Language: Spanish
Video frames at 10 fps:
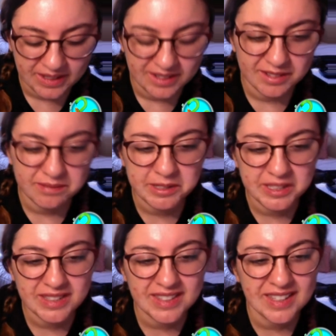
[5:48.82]
No
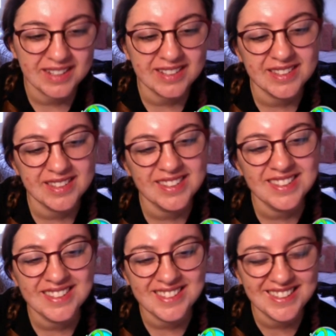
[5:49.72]
voy a estar
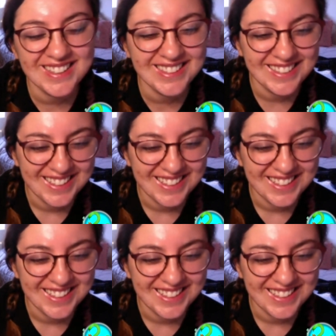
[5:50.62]
así